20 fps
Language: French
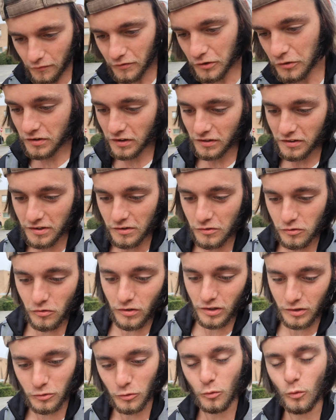arriver jusqu'à chez
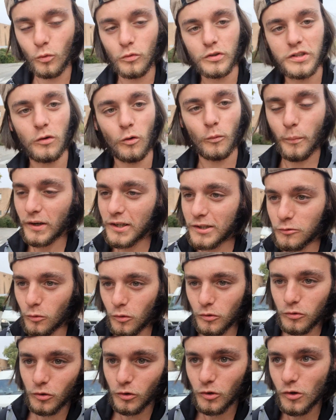eux et du coup on, on parlait
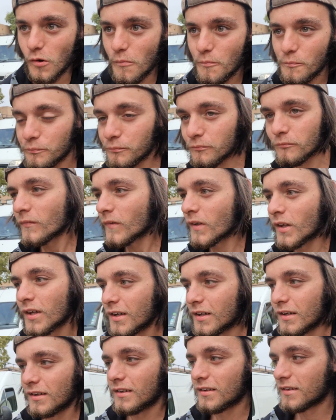trop de...
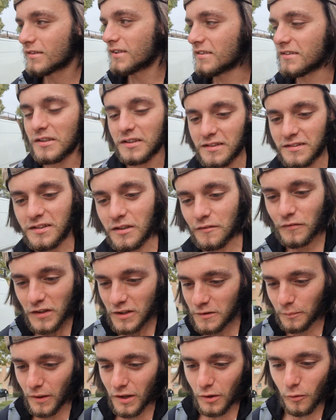Tu sais, c'est
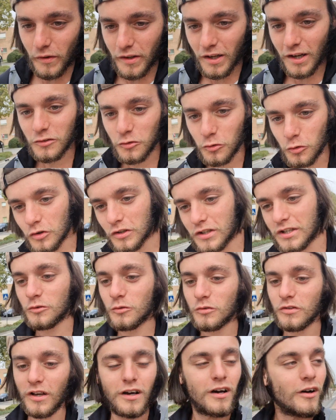fait exprès quoi, il y a un truc
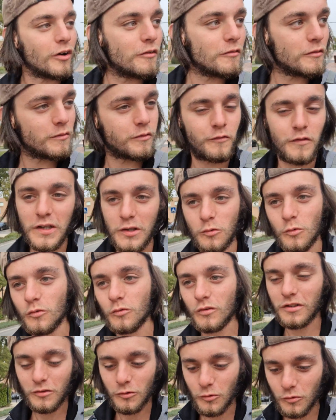qui nous a
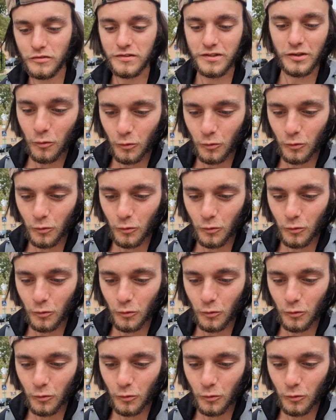qu'on s'est